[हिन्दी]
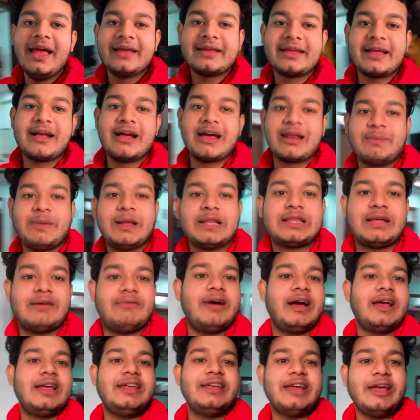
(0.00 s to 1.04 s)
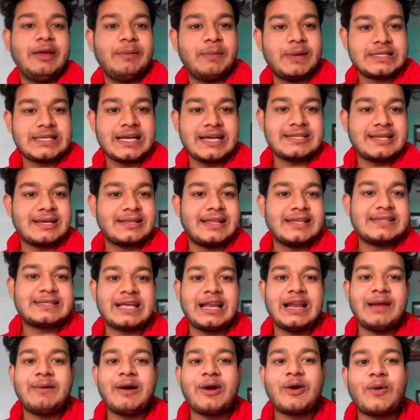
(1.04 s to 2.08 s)
कि घर में तबाही यही मचा सकते इसके
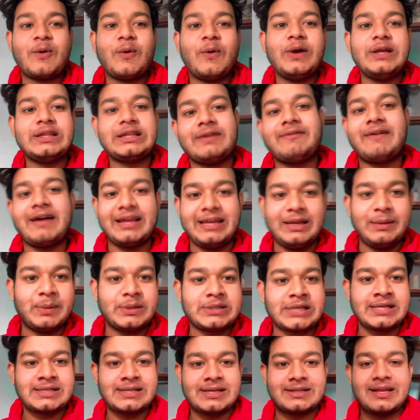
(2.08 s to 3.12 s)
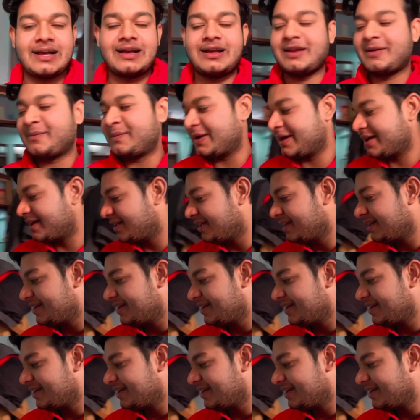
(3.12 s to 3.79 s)
अलावा कोई तबाही नहीं मचा सकता घर में